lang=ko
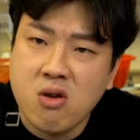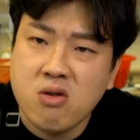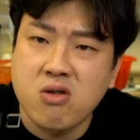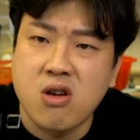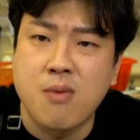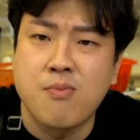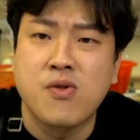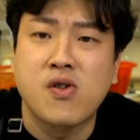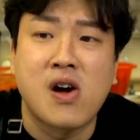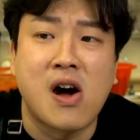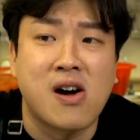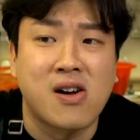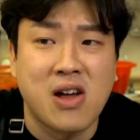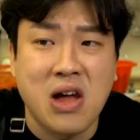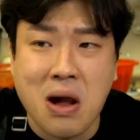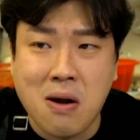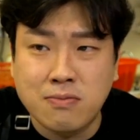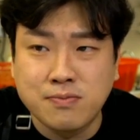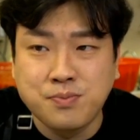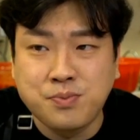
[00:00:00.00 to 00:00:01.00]
계피
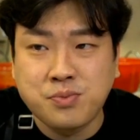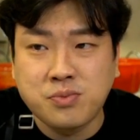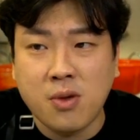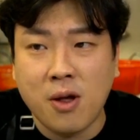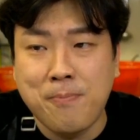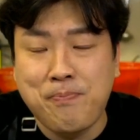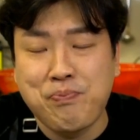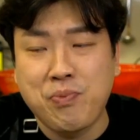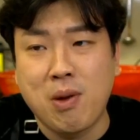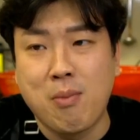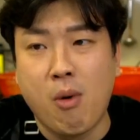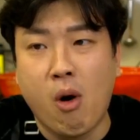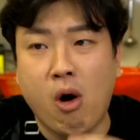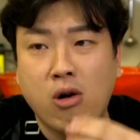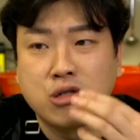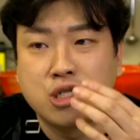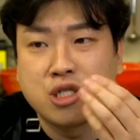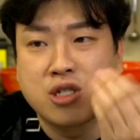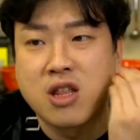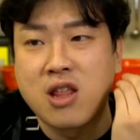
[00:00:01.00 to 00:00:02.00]
강해
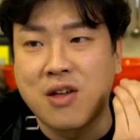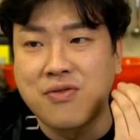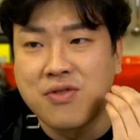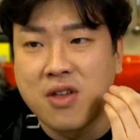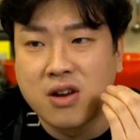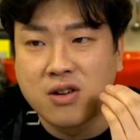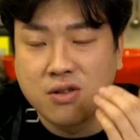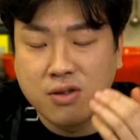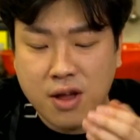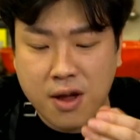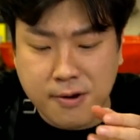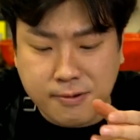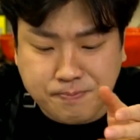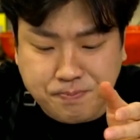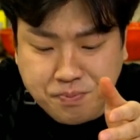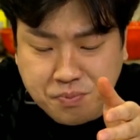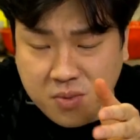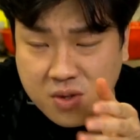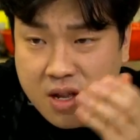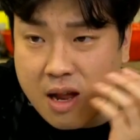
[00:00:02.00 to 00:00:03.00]
먹었을 때는 안 나는데
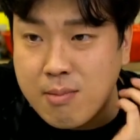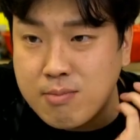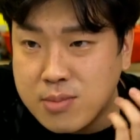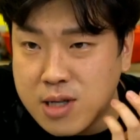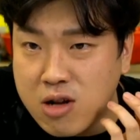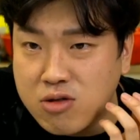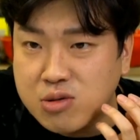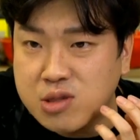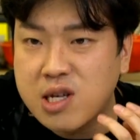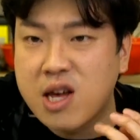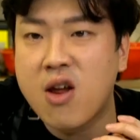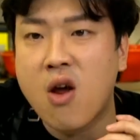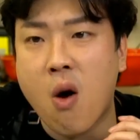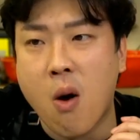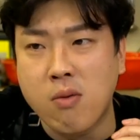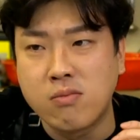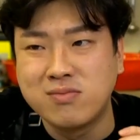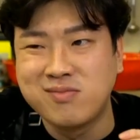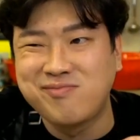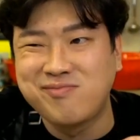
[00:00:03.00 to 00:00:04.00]
냄새로 세요